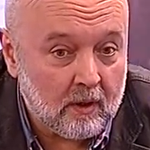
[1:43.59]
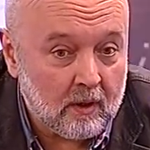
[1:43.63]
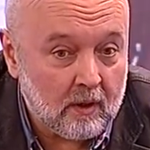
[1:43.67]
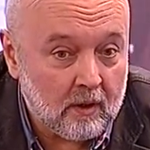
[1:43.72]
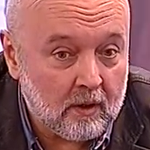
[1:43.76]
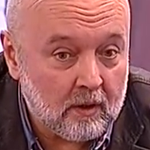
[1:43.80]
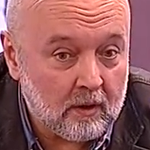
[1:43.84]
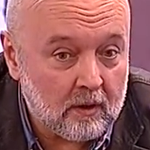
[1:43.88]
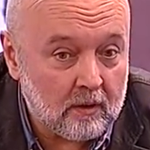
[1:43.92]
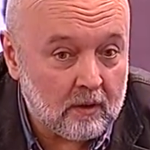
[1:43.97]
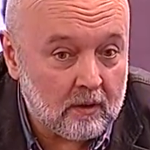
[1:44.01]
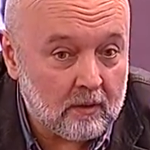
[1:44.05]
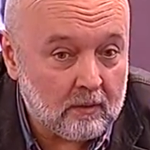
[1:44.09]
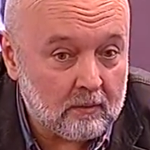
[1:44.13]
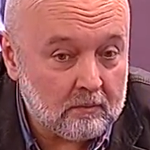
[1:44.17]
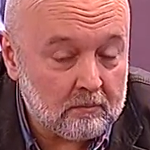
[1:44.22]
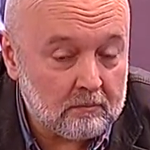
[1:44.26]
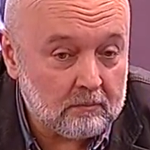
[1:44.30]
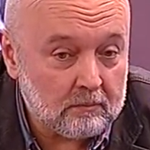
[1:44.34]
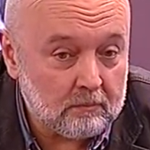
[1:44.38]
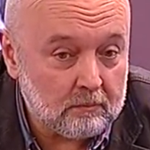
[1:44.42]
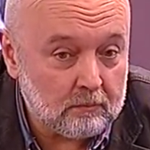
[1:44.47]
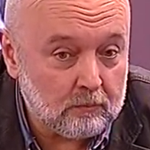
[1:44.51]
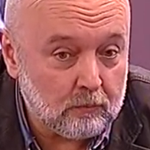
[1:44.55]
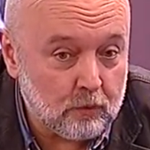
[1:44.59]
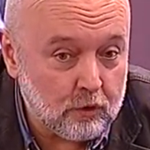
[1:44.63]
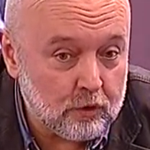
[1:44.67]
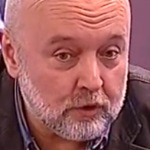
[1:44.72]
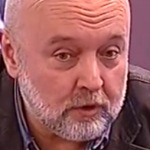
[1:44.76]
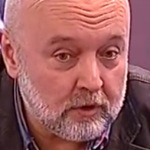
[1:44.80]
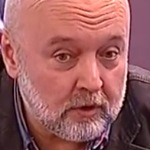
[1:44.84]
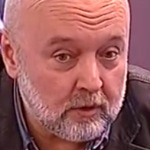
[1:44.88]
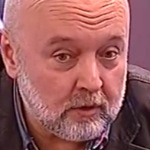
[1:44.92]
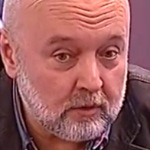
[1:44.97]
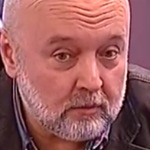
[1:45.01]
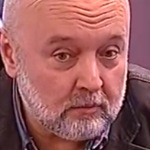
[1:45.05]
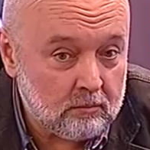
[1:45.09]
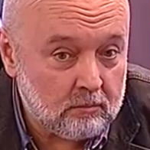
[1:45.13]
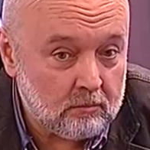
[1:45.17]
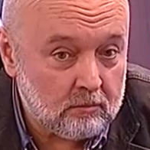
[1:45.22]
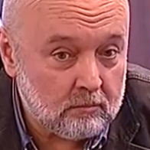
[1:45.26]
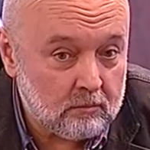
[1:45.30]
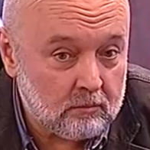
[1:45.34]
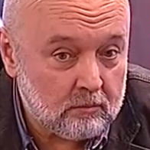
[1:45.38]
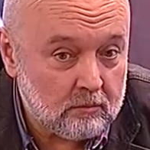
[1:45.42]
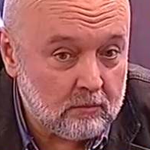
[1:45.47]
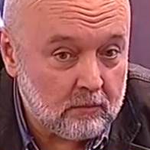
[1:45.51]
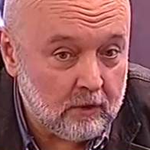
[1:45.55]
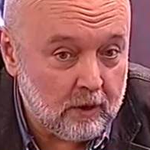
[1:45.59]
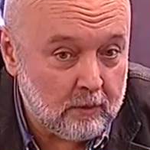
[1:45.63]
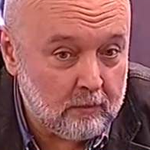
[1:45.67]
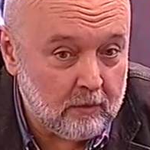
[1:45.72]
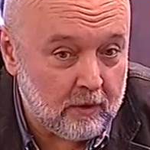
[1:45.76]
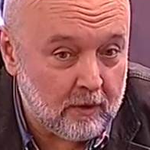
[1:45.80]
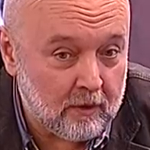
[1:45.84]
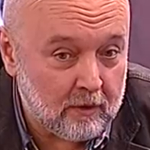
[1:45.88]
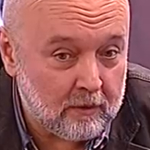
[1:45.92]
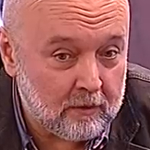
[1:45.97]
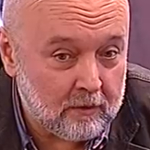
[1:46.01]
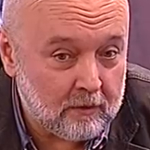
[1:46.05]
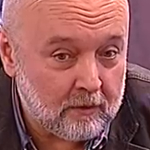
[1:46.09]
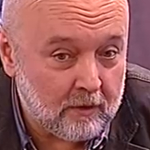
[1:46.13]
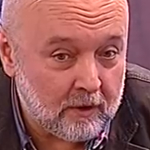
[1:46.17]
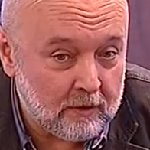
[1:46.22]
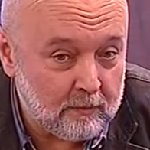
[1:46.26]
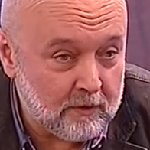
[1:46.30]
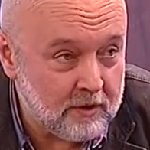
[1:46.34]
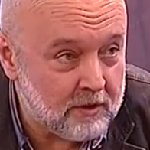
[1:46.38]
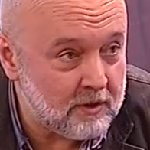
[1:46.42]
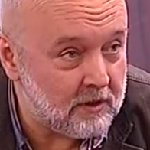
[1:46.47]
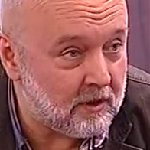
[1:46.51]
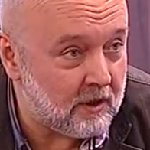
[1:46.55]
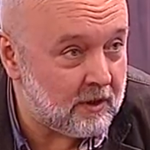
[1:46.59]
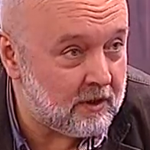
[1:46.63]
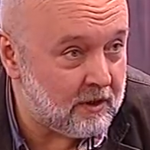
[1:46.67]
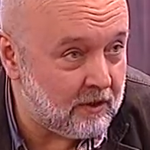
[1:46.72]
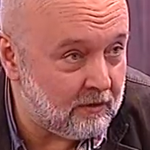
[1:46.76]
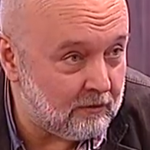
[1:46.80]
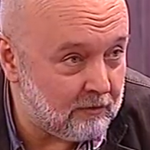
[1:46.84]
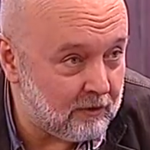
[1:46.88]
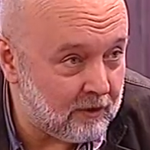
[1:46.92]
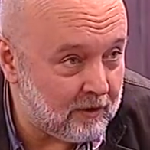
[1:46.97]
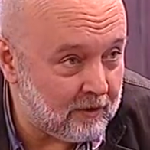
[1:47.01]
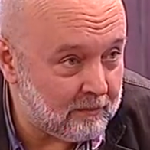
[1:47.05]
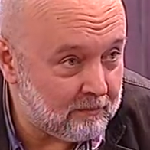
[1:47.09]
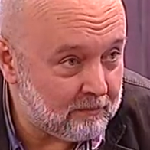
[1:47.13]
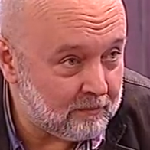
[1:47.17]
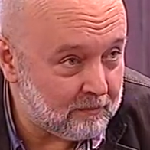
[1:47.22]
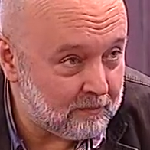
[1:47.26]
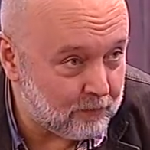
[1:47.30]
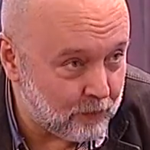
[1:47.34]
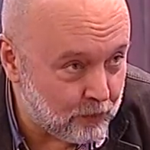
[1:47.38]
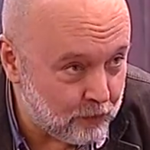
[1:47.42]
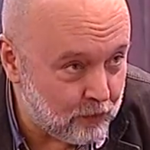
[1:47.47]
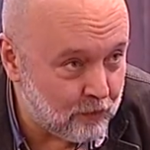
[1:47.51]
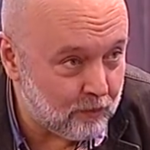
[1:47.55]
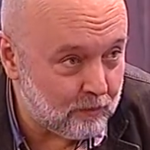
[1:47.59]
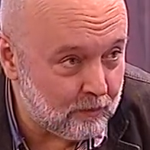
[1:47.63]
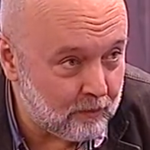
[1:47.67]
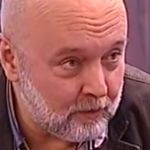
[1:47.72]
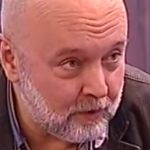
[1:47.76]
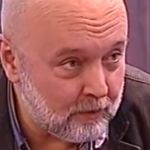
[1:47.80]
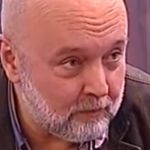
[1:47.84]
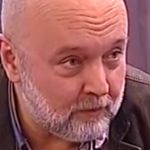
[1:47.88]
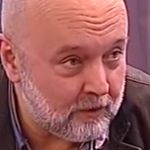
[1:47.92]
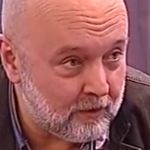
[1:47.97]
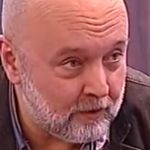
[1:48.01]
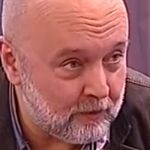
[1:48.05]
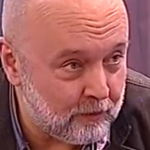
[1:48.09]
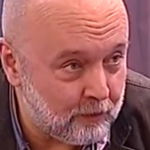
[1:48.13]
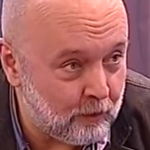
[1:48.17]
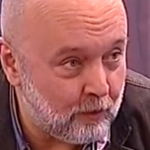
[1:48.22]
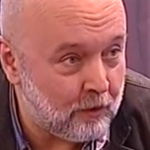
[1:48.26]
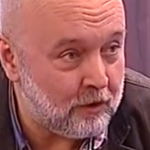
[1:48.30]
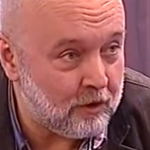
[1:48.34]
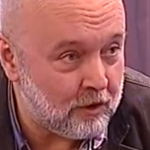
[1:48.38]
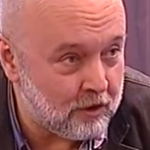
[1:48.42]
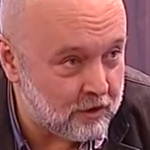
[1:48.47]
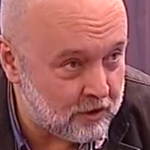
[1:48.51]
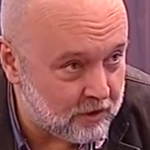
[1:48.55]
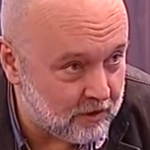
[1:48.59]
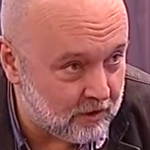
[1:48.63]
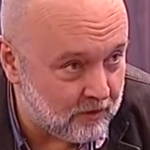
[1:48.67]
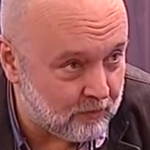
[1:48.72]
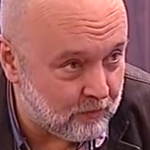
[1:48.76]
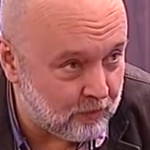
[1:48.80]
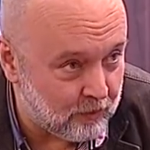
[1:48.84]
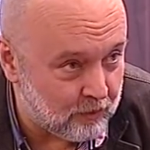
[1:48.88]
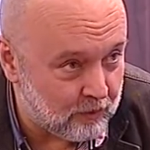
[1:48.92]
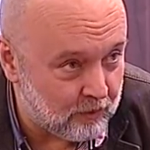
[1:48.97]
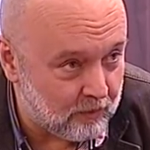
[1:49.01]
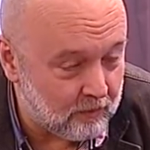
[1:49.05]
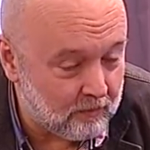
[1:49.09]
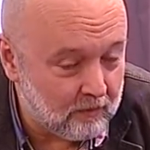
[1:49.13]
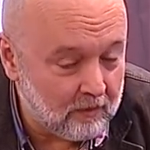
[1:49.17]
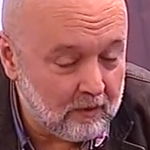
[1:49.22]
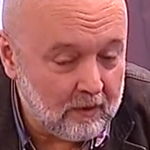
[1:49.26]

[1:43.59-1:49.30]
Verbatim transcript: э, можно либо административным путем, либо юридическим путем.